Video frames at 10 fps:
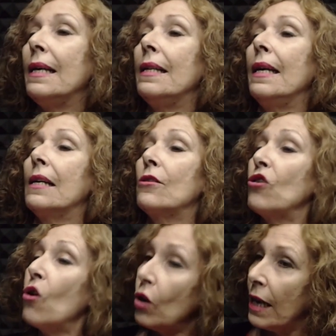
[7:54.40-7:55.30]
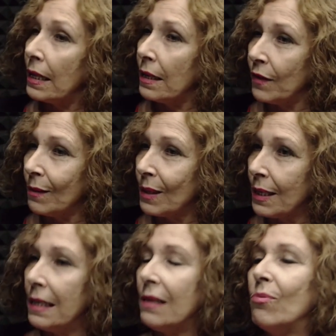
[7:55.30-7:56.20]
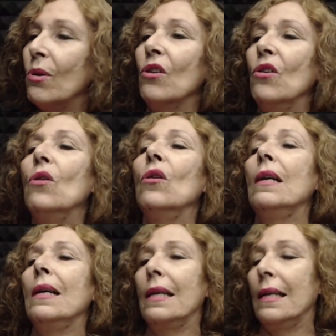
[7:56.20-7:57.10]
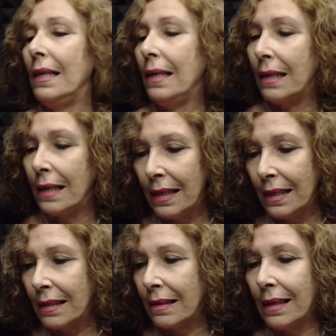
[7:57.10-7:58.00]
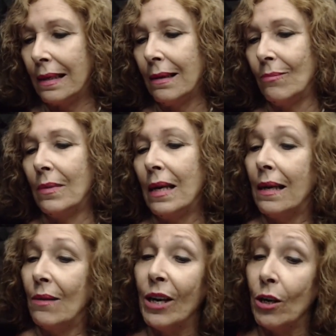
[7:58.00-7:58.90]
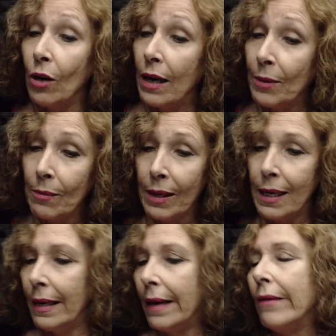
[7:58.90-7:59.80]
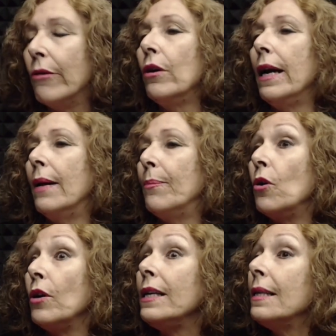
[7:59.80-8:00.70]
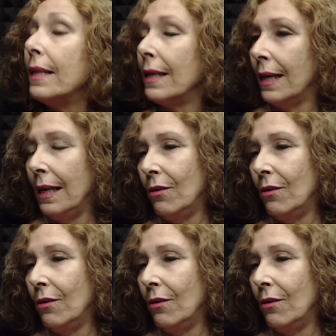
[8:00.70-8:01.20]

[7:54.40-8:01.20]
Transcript: y de las olas del feminismo, ¿no? Eh, que es, em, bueno, la primera, la ola política,